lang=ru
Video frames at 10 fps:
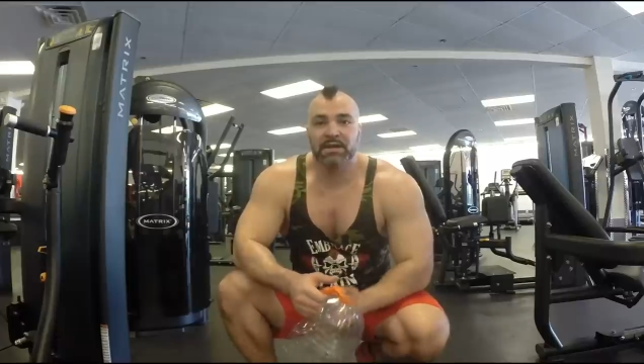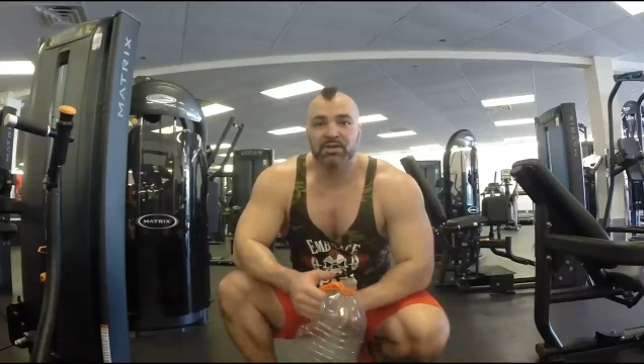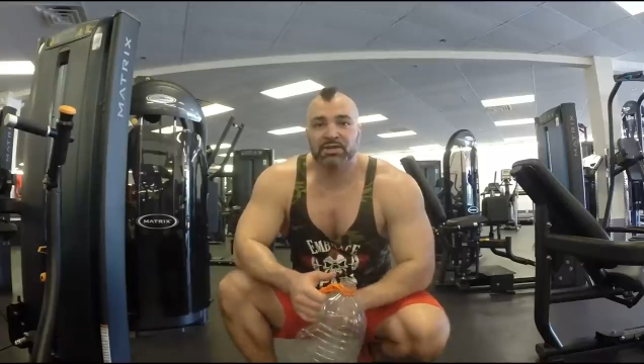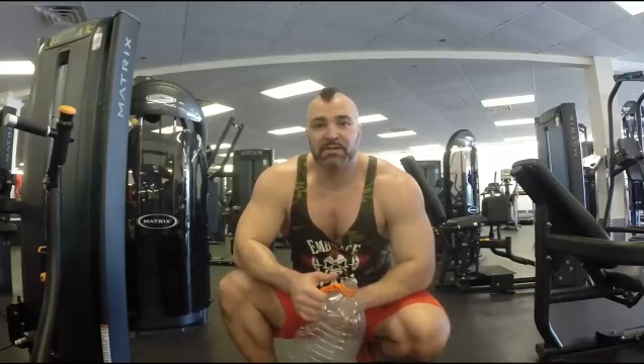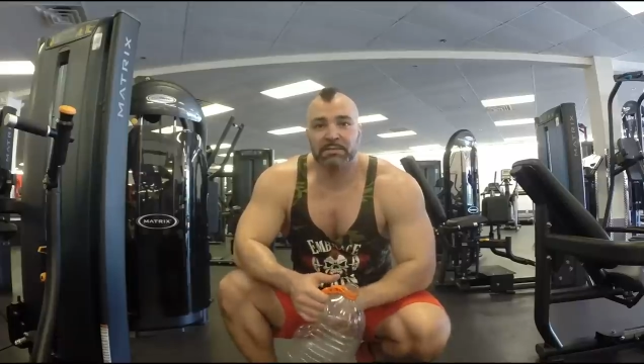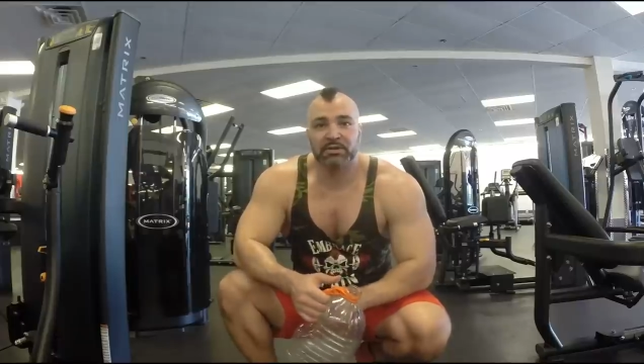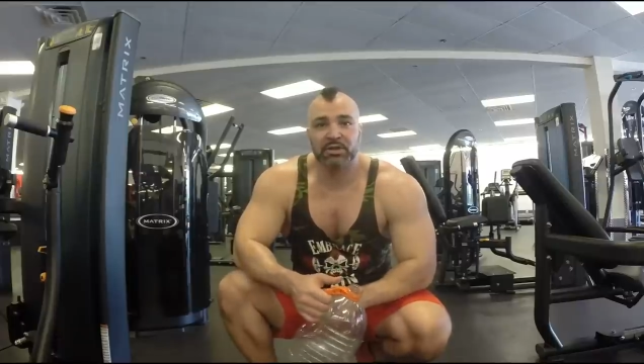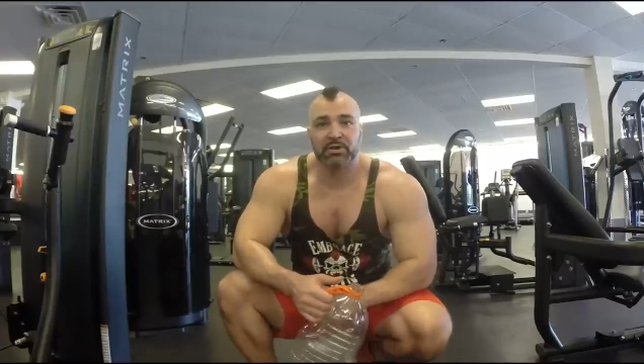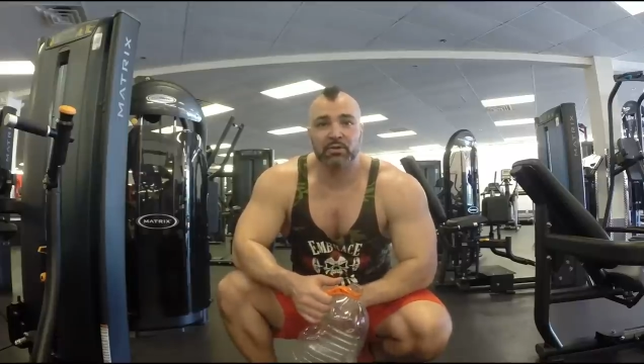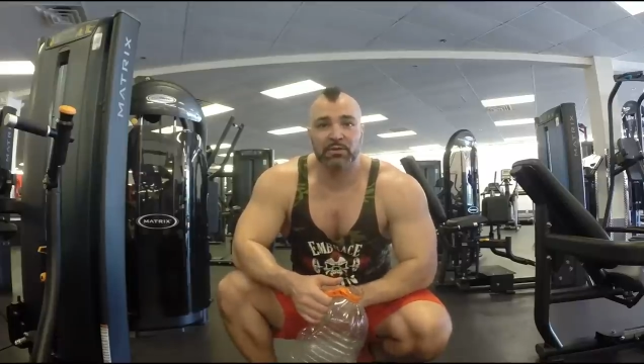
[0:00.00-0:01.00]
наша с вами
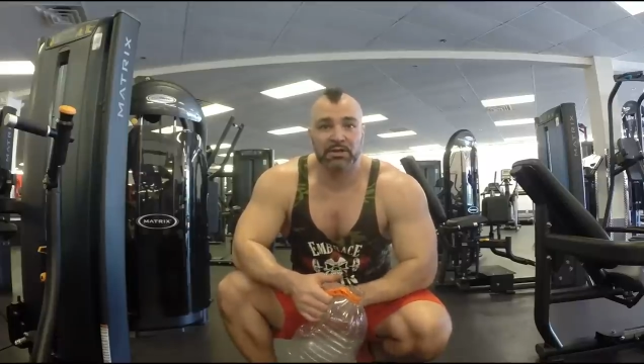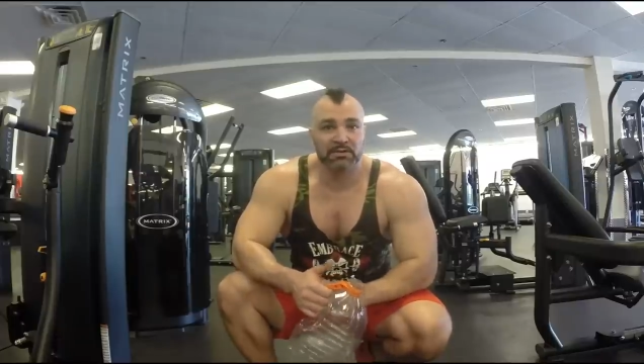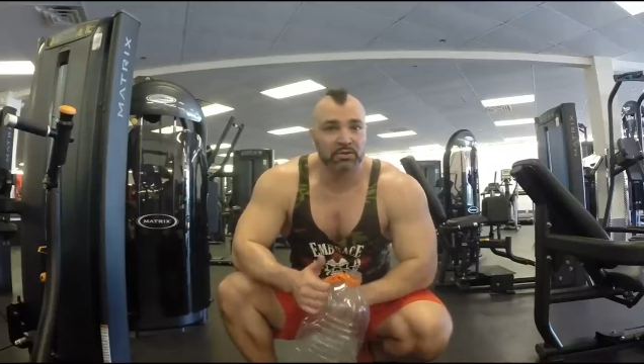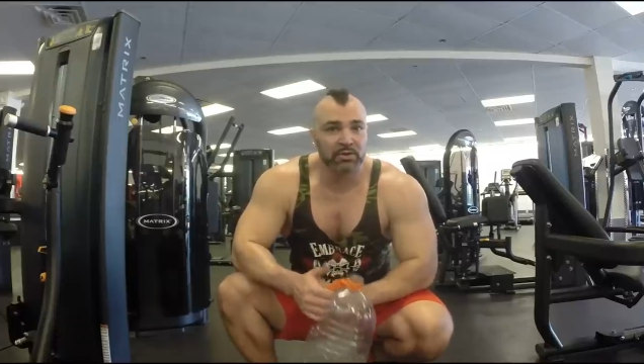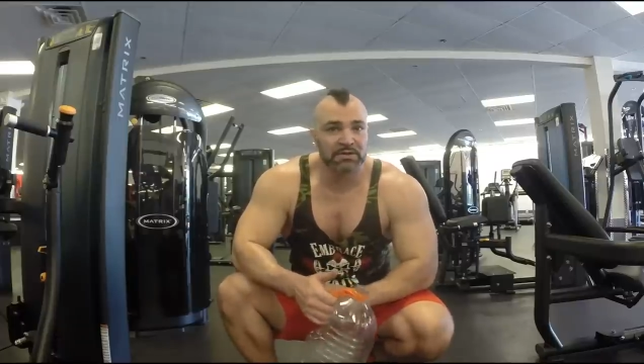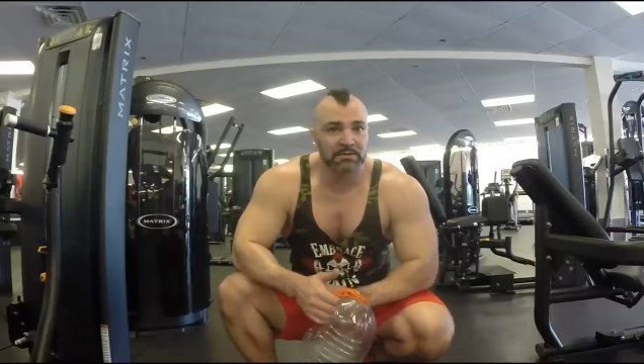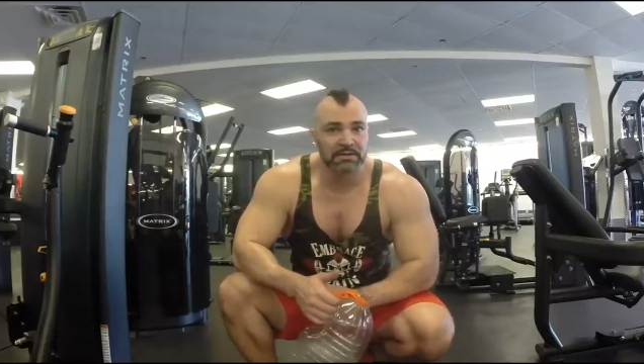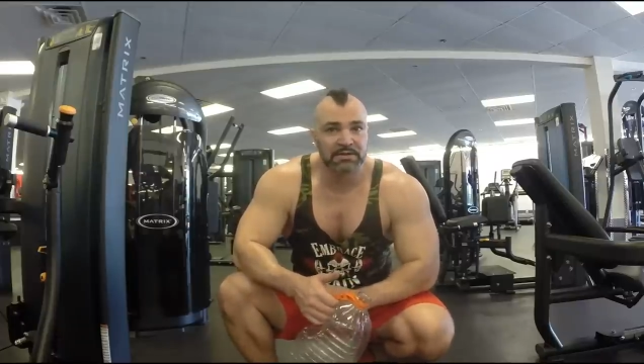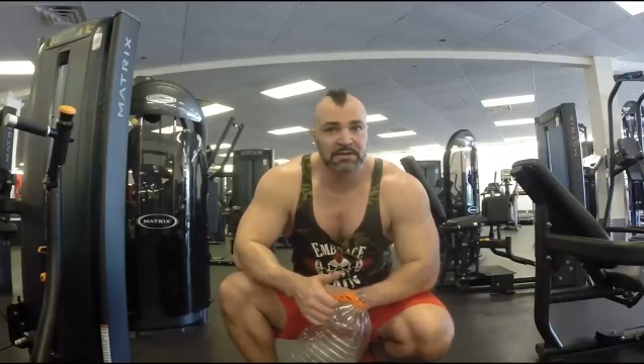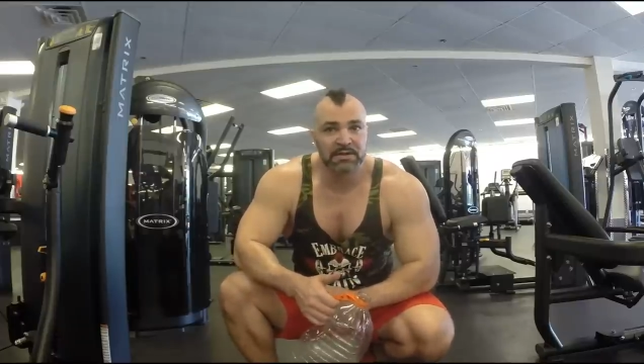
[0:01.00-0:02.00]
тренировка на выносливость.